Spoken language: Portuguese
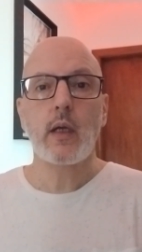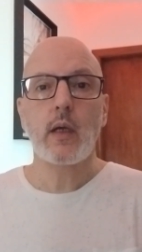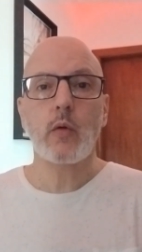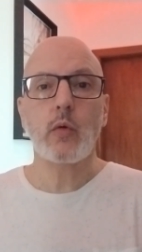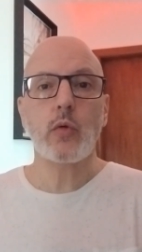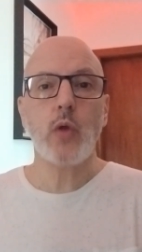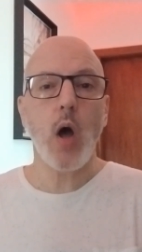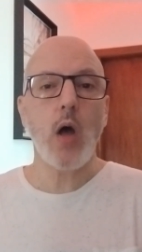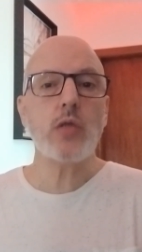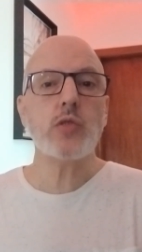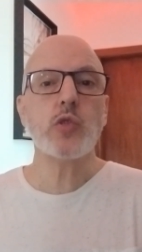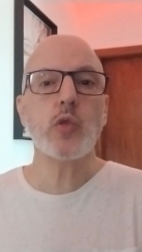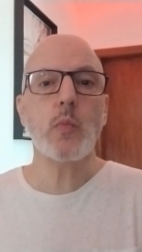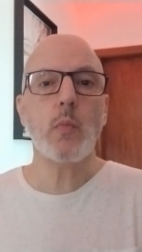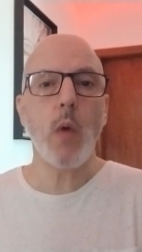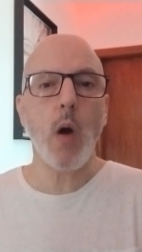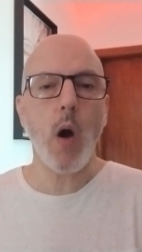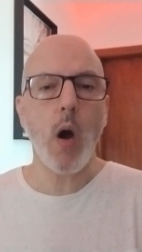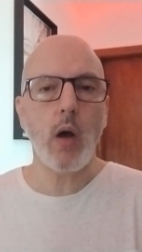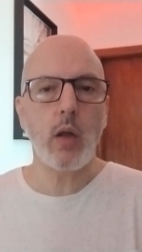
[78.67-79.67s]
o nosso
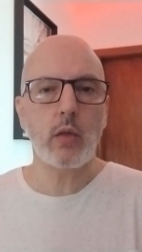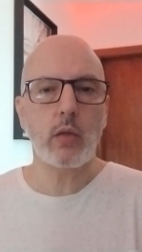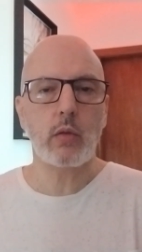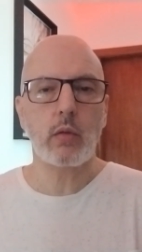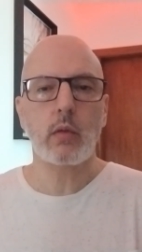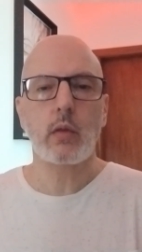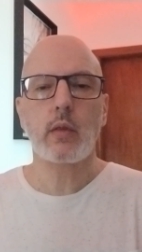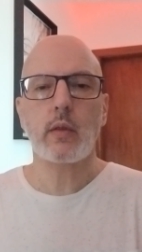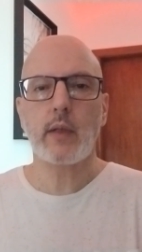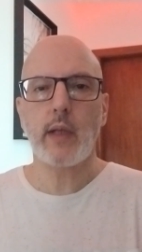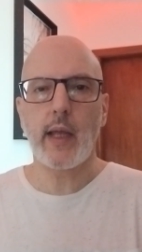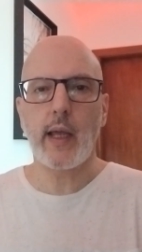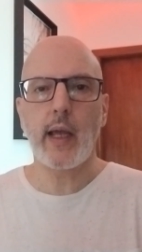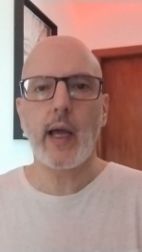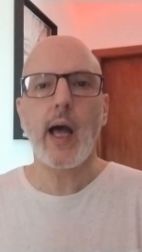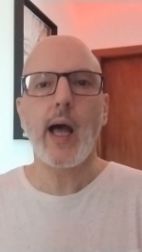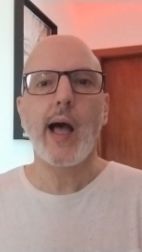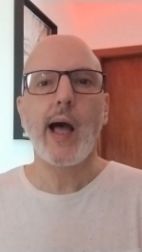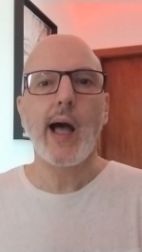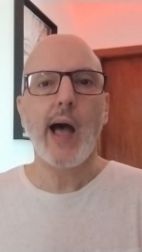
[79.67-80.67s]
modo,
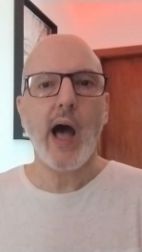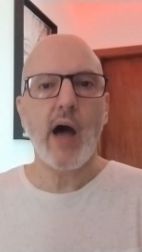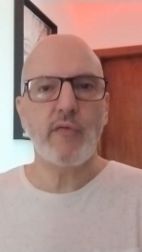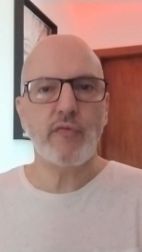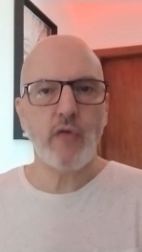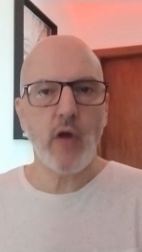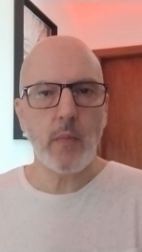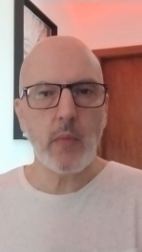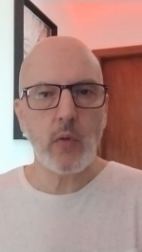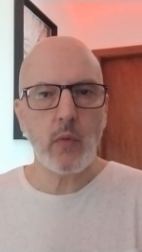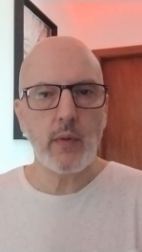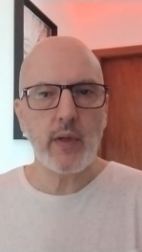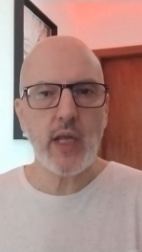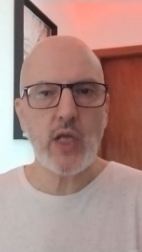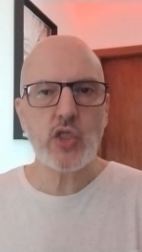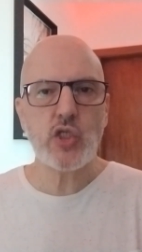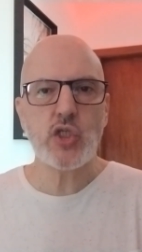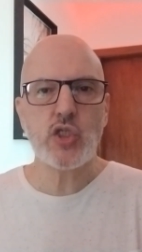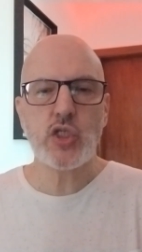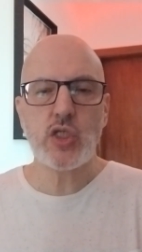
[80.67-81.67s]
né, a forma com que
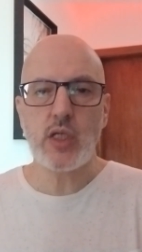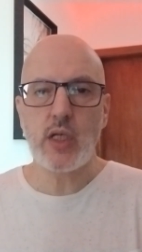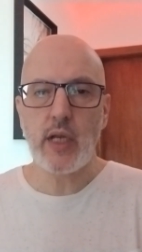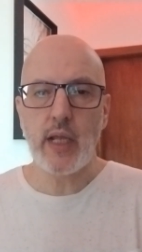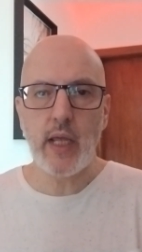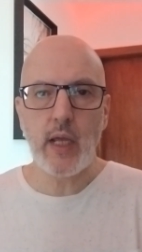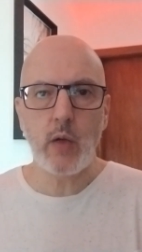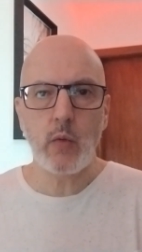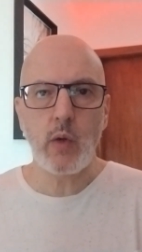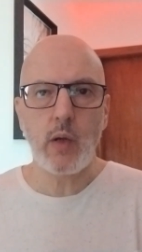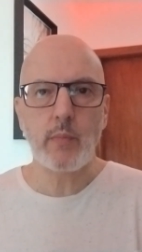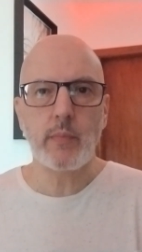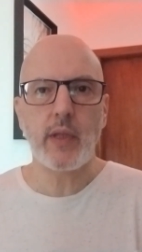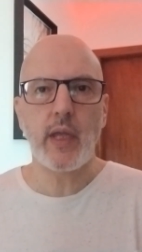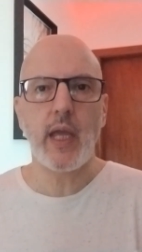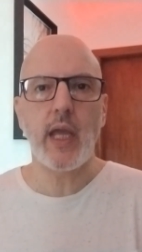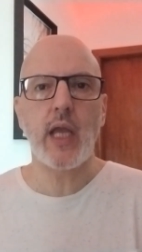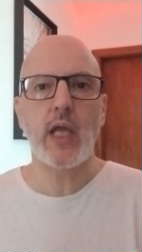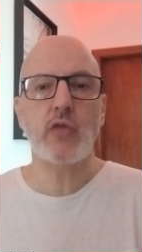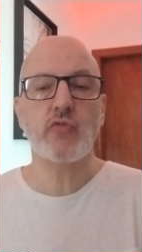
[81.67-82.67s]
a gente lê o
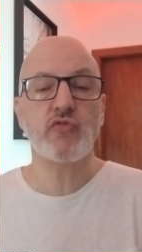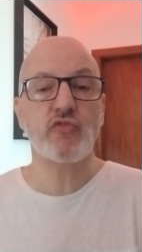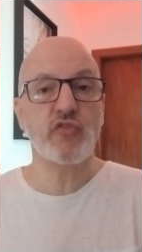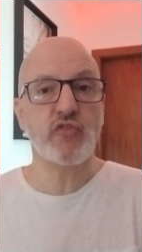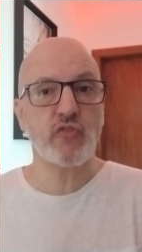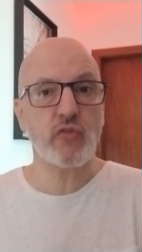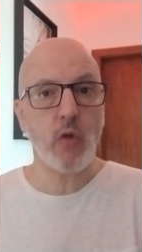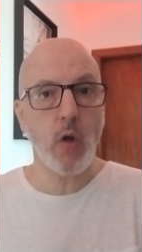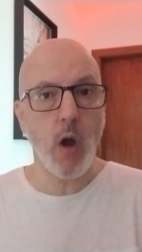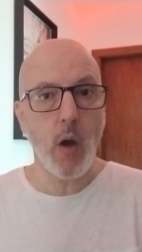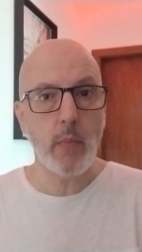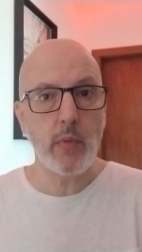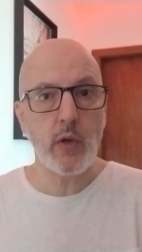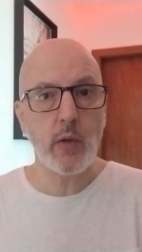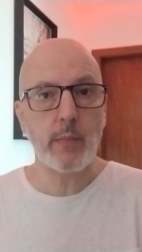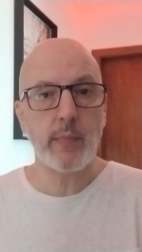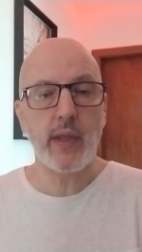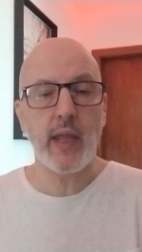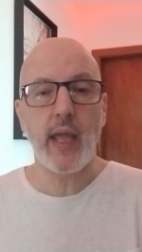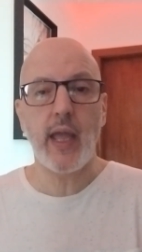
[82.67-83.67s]
ambiente, descobre
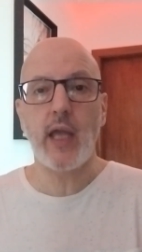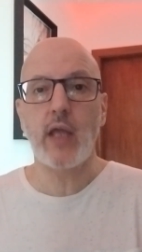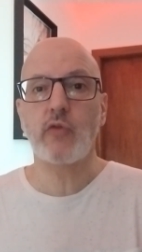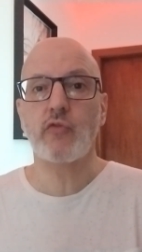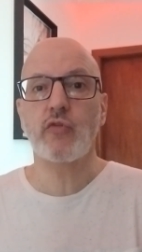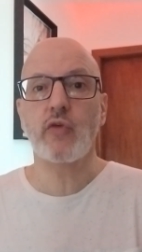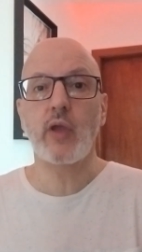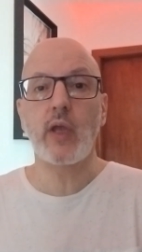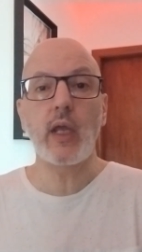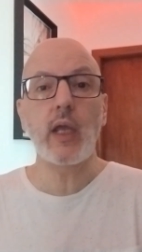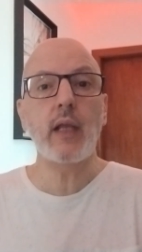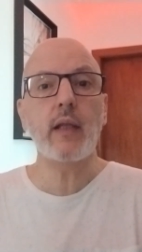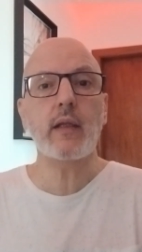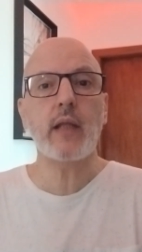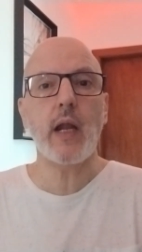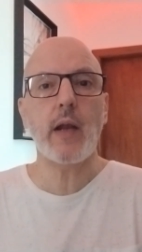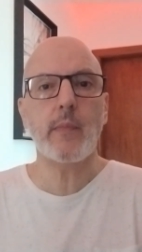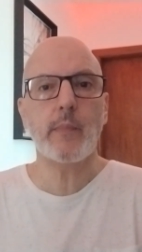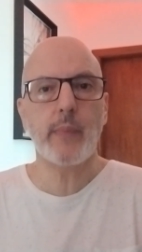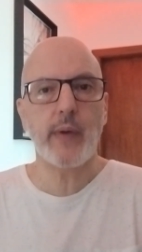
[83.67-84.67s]
o ambiente,
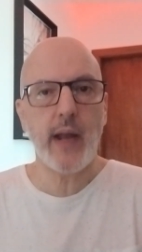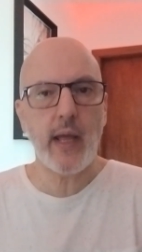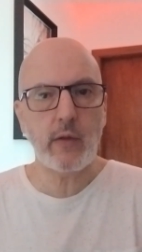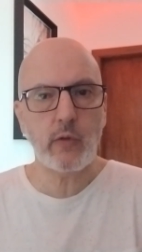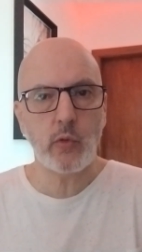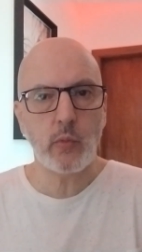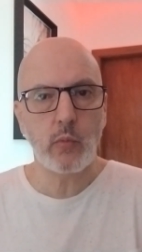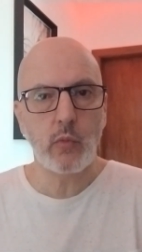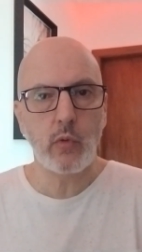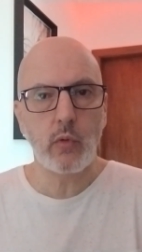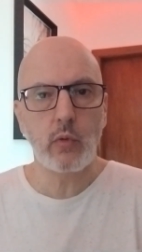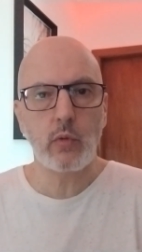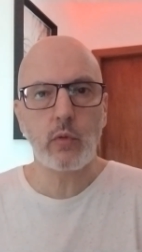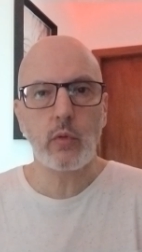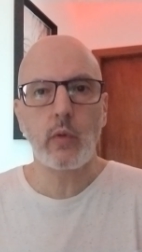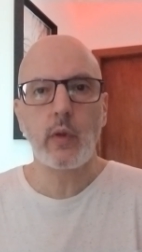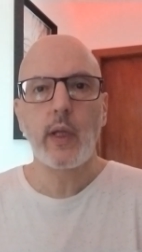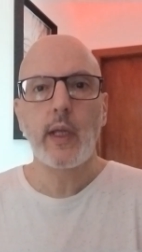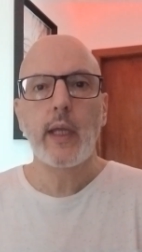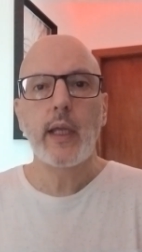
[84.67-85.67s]
interpreta o
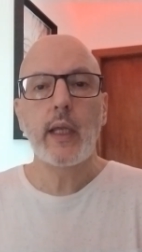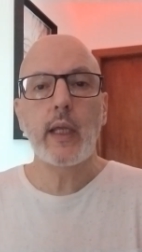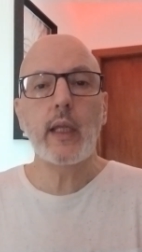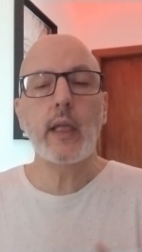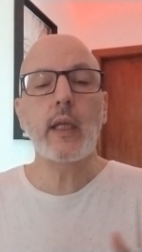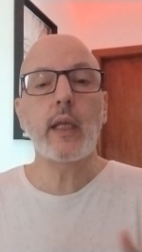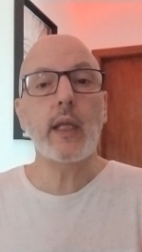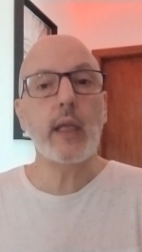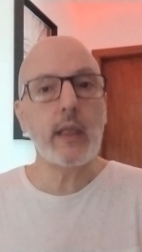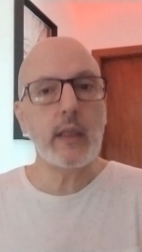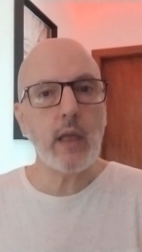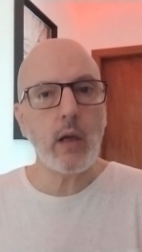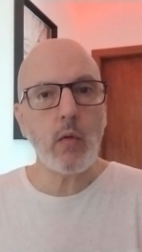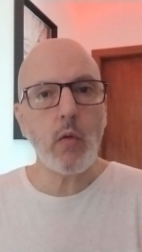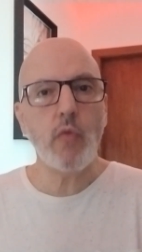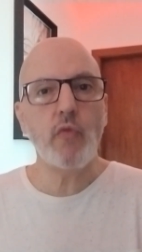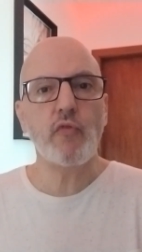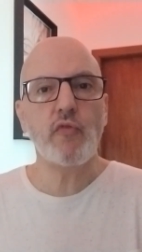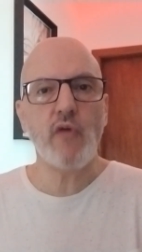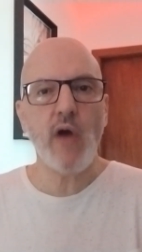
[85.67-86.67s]
mundo e lida
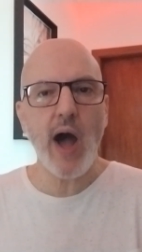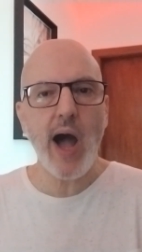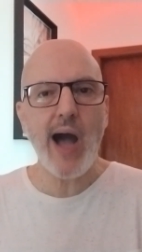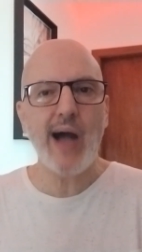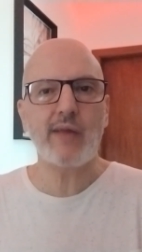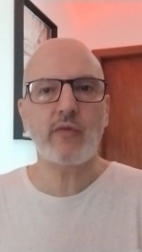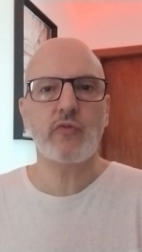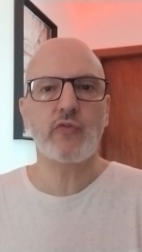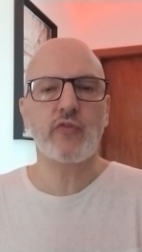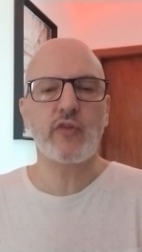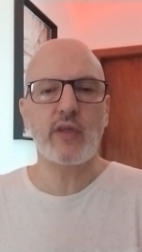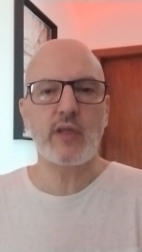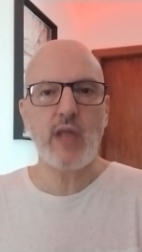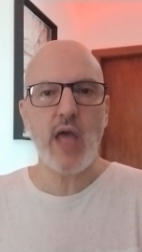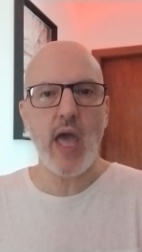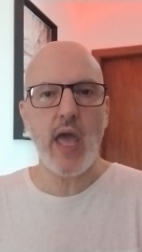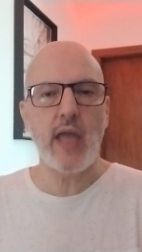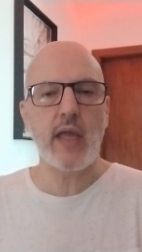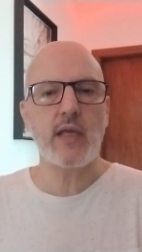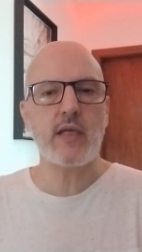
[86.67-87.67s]
com fatos,
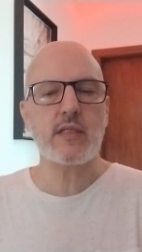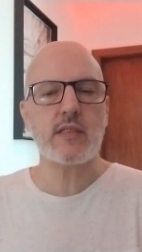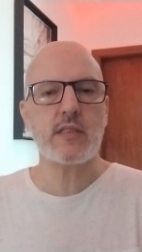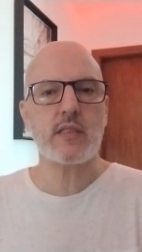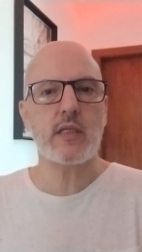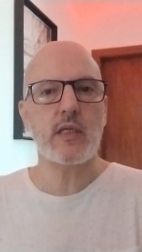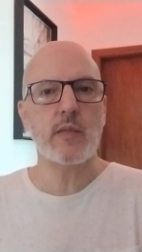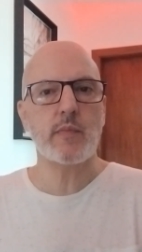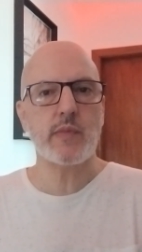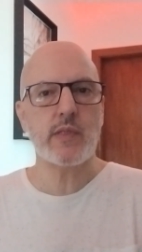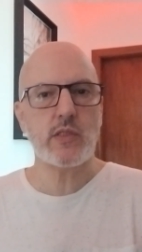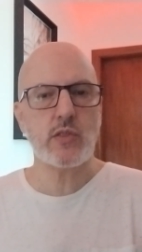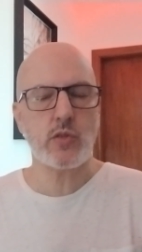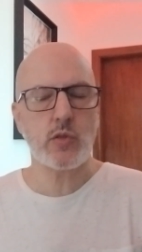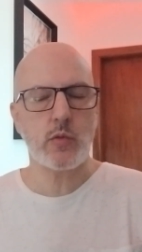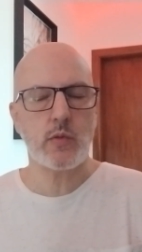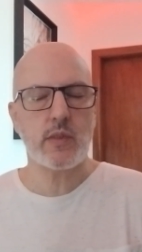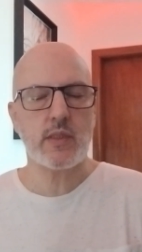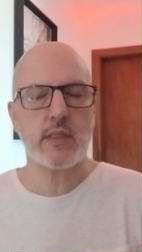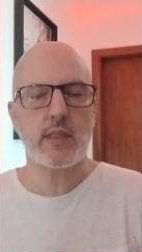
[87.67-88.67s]
ideias e
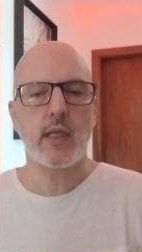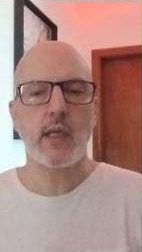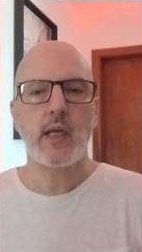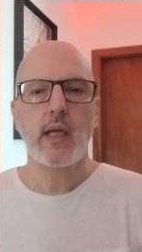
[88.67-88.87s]
pessoas.